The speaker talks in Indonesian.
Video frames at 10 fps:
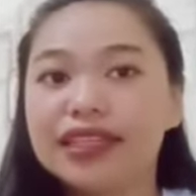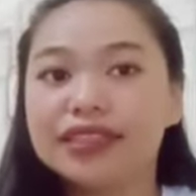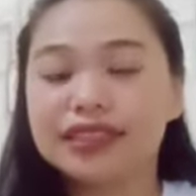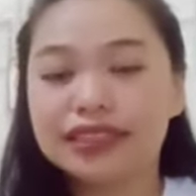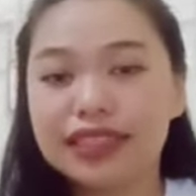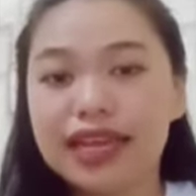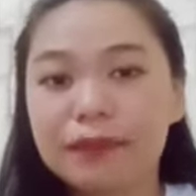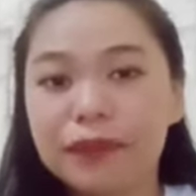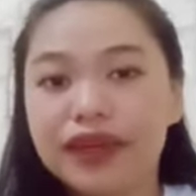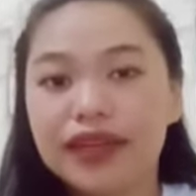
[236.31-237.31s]
setiap
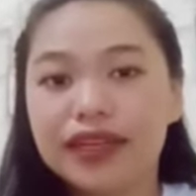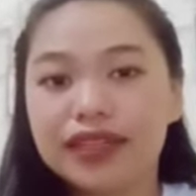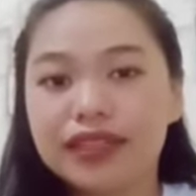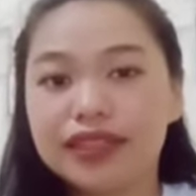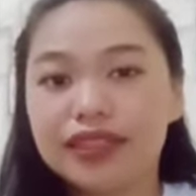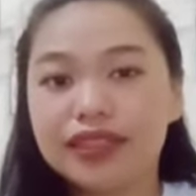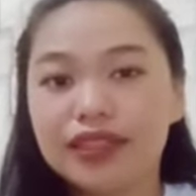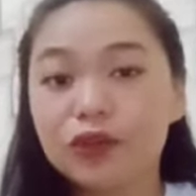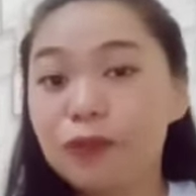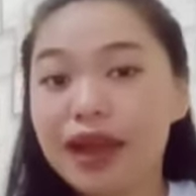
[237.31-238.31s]
uh,
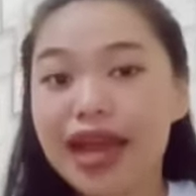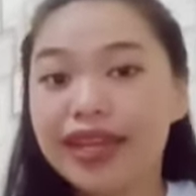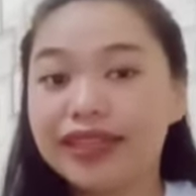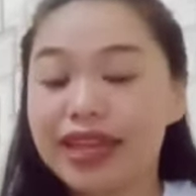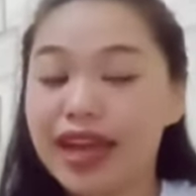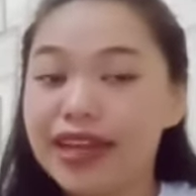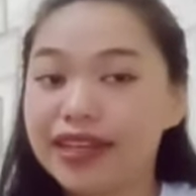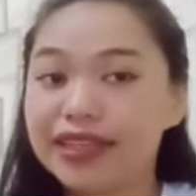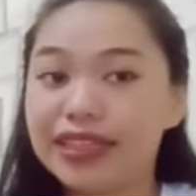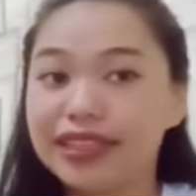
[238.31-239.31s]
rumah adat yang ada
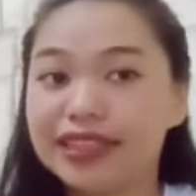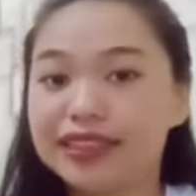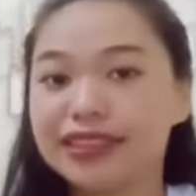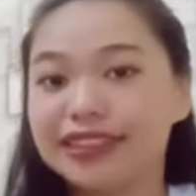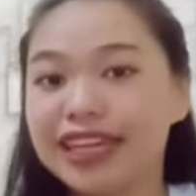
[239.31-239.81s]
di sana